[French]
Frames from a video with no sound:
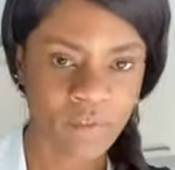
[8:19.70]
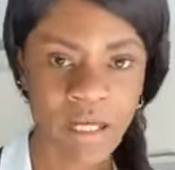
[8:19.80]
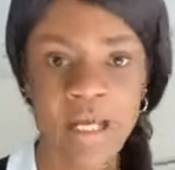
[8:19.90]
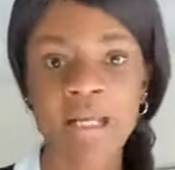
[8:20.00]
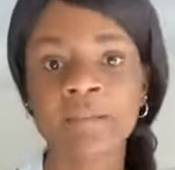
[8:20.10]

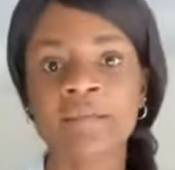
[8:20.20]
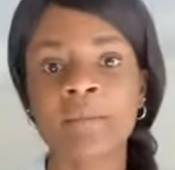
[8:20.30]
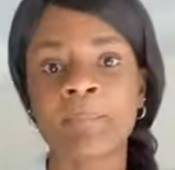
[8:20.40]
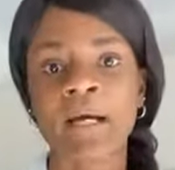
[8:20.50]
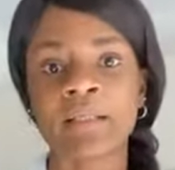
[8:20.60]
alertés
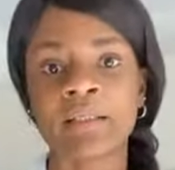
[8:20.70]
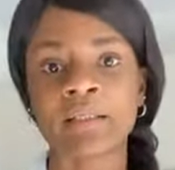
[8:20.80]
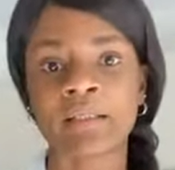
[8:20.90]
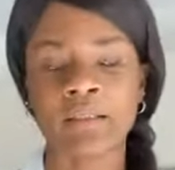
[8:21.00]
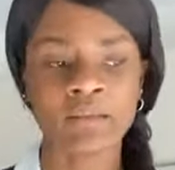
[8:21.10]
par les
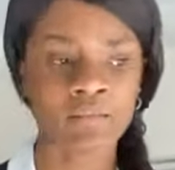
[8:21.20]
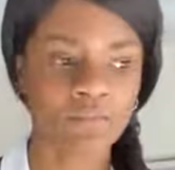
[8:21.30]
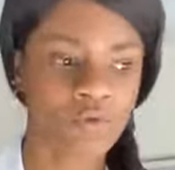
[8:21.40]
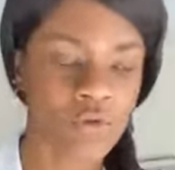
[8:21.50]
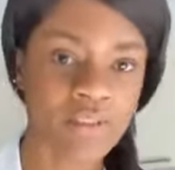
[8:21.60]
cris
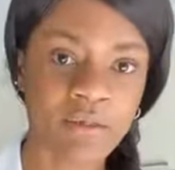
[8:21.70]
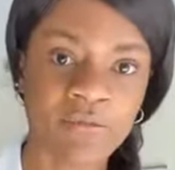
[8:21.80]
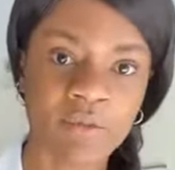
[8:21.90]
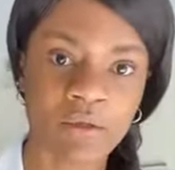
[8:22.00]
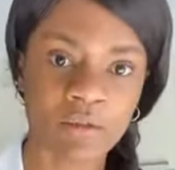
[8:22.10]
de cette
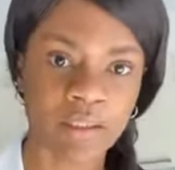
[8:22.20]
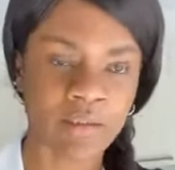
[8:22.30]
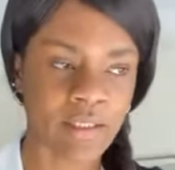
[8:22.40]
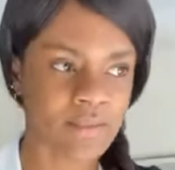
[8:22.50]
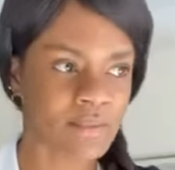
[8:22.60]
chienne en
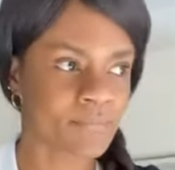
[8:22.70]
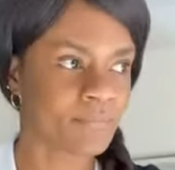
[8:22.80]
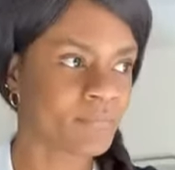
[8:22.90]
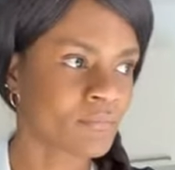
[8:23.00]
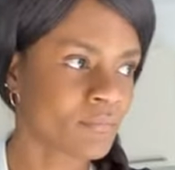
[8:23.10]

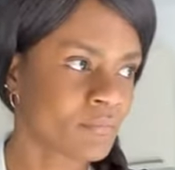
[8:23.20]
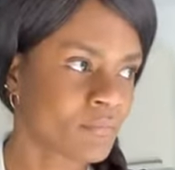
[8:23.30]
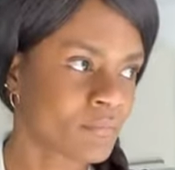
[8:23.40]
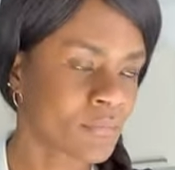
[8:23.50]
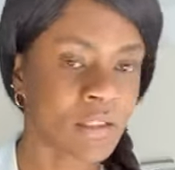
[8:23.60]
détresse.
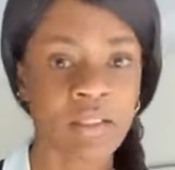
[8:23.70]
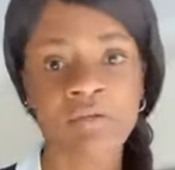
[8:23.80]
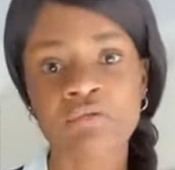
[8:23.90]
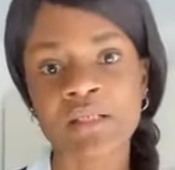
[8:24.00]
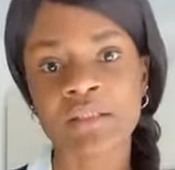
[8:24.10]
Les
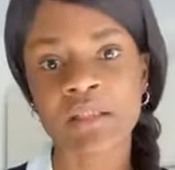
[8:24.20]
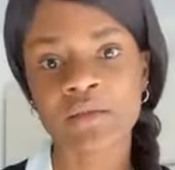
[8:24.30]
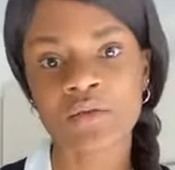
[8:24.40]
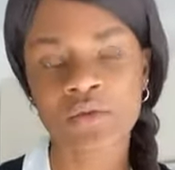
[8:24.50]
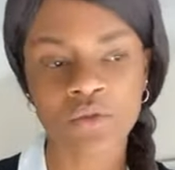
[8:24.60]
voisins
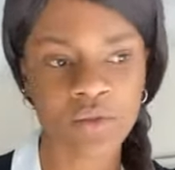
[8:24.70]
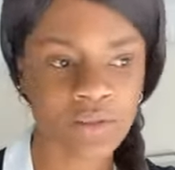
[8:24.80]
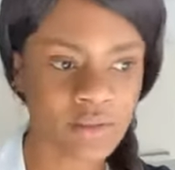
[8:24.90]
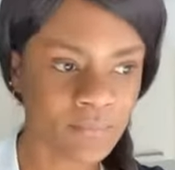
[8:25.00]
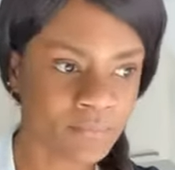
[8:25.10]
sont
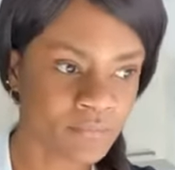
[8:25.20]
sortis,